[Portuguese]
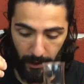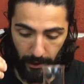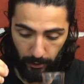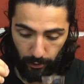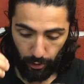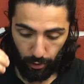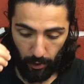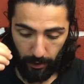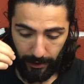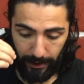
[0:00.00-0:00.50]

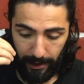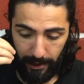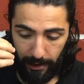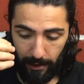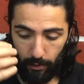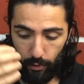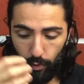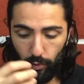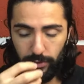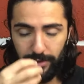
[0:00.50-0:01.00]
Só
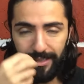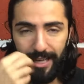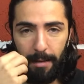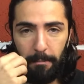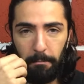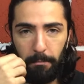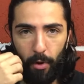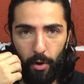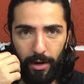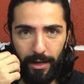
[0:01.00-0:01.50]
que o
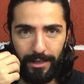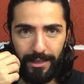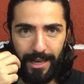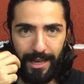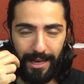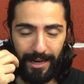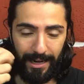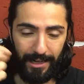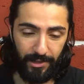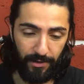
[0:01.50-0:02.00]
sabor
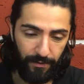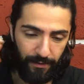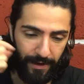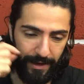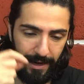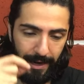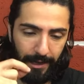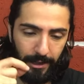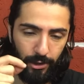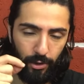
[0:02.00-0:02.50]
dela é
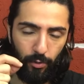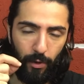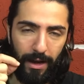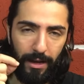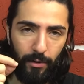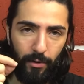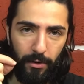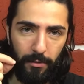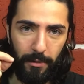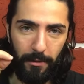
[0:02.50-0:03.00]
diferente do
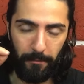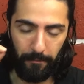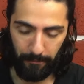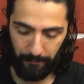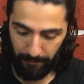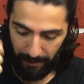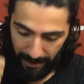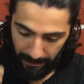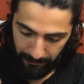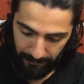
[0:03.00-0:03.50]
aroma.
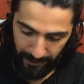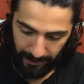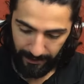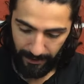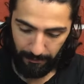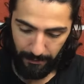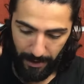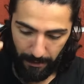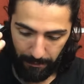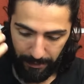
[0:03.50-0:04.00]
Para mim,
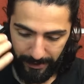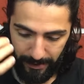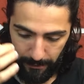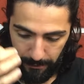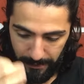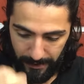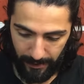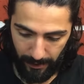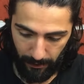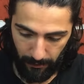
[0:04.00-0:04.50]
na minha
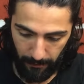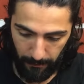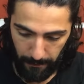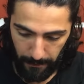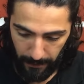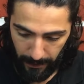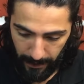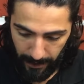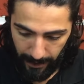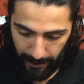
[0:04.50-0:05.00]
percepção,
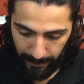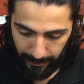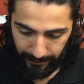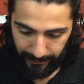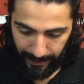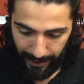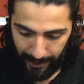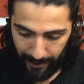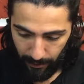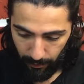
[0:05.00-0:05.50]
ela
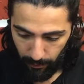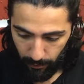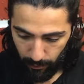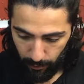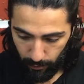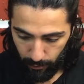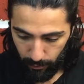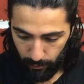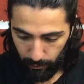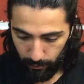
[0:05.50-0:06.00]
tem
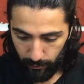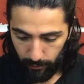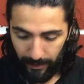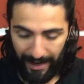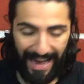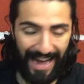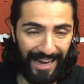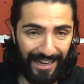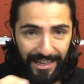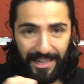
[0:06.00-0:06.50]
um
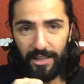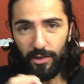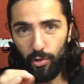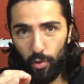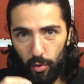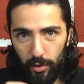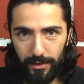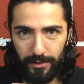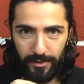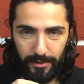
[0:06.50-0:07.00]

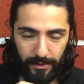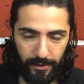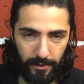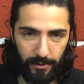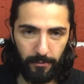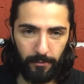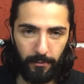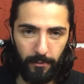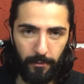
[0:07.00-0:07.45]
agridoce,